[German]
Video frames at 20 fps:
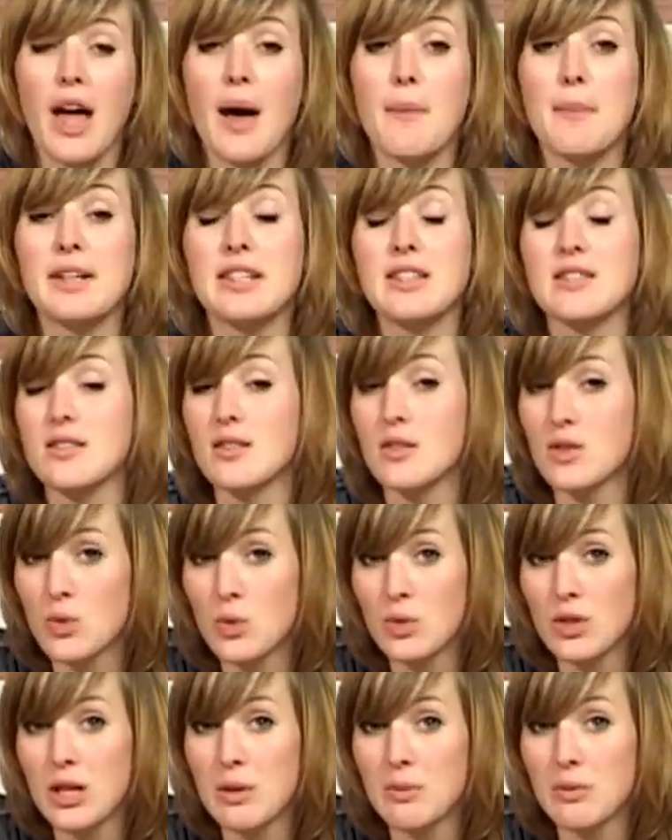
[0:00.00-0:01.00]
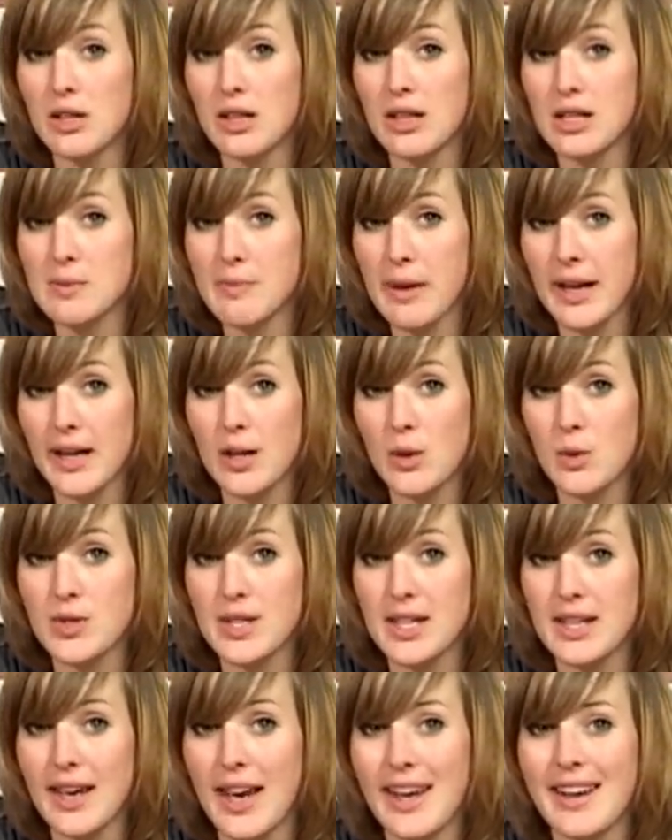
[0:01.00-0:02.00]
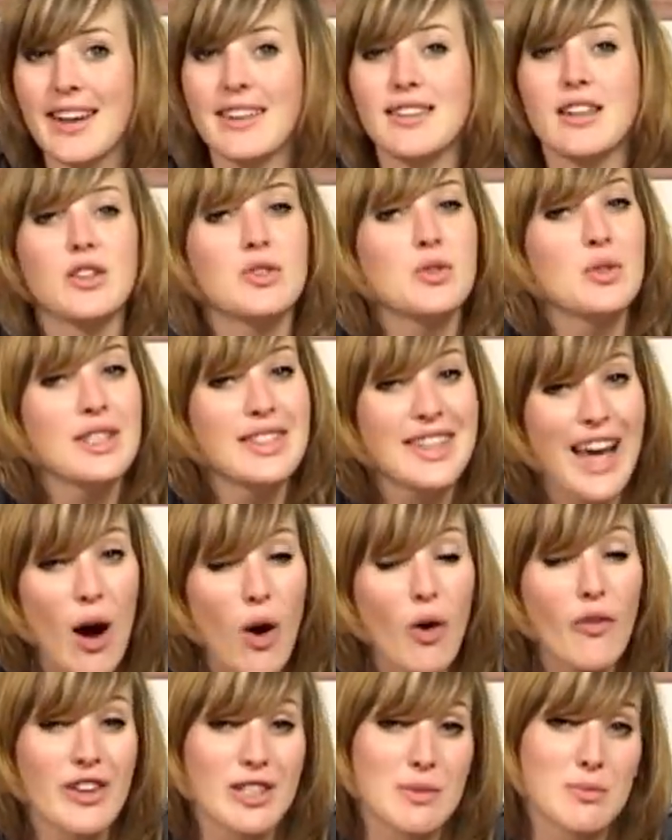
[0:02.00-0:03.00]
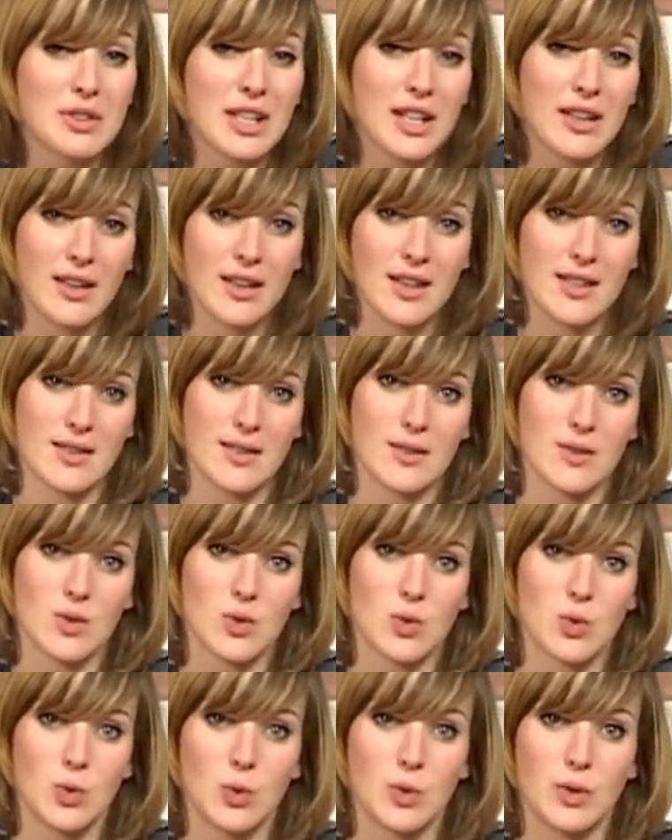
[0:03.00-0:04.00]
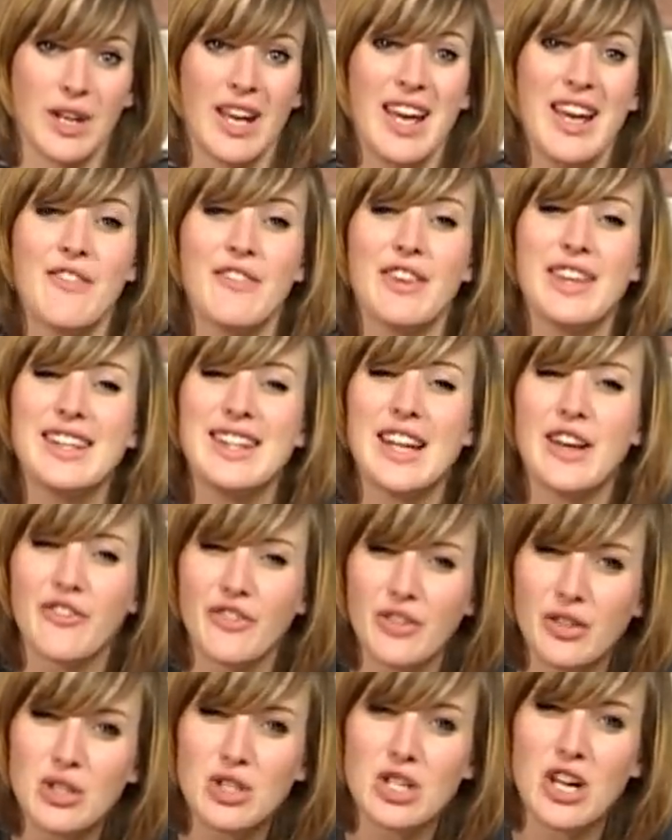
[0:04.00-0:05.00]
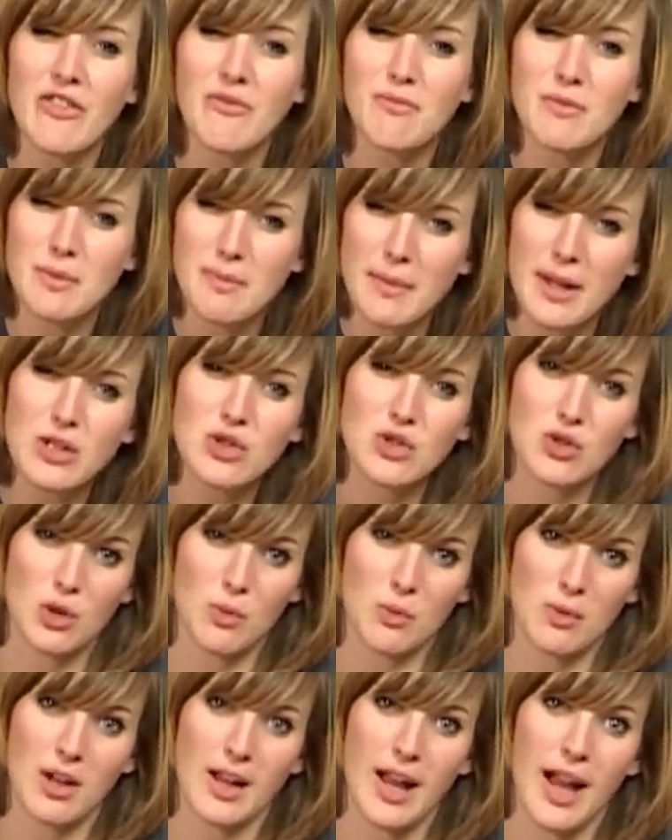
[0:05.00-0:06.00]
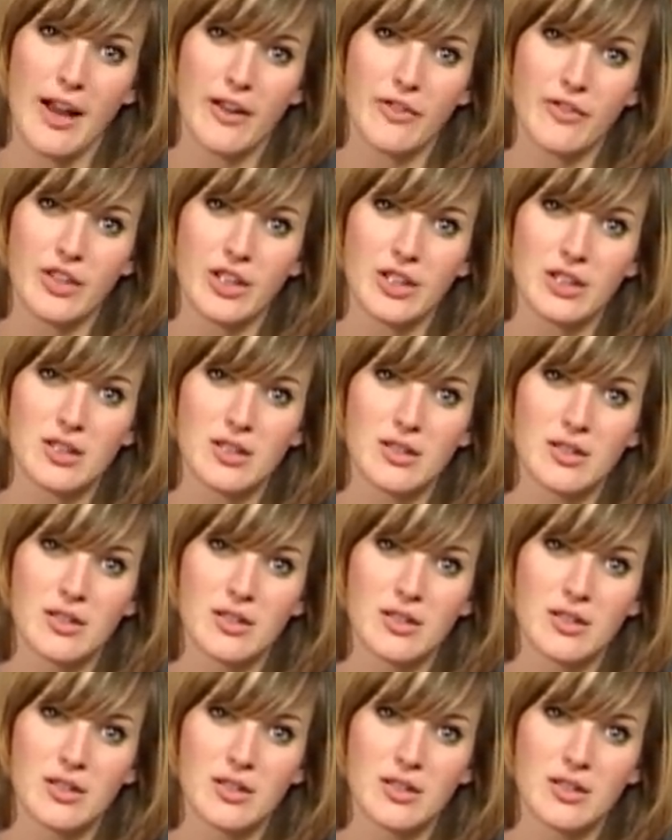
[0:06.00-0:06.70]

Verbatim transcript: Aber diese zunehmende Respektlosigkeit hat natürlich auch was mit der Krise zu tun, wie in der Wirtschaft mit Menschen umgegangen wird.